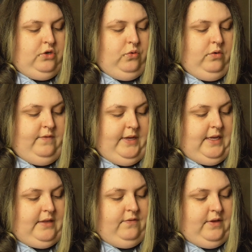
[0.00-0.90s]
tun wir
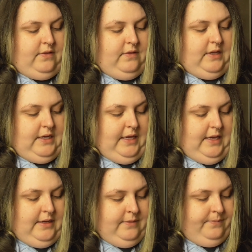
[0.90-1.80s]
jetzt was
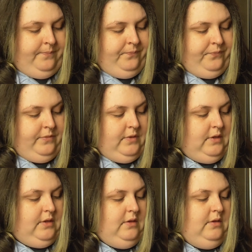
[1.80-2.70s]
dagegen
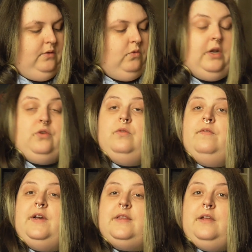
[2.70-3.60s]
oder tun
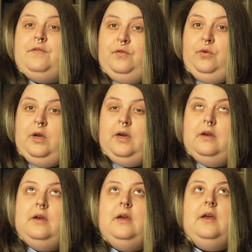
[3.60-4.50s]
was dafür,
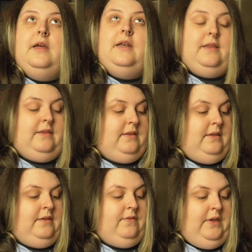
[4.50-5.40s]
dass
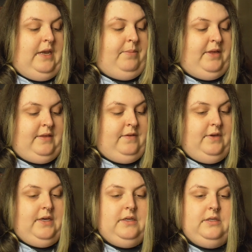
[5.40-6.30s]
das wieder besser
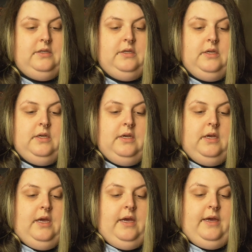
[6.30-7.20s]
wird.
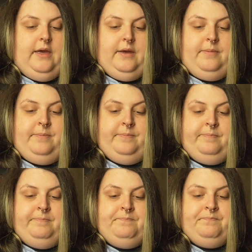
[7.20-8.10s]

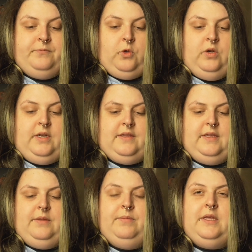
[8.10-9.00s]
Ähm, und dass
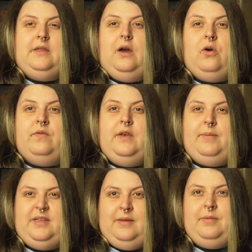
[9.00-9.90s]
ich mich auch wieder
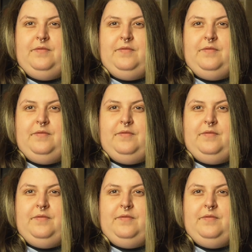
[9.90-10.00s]
besser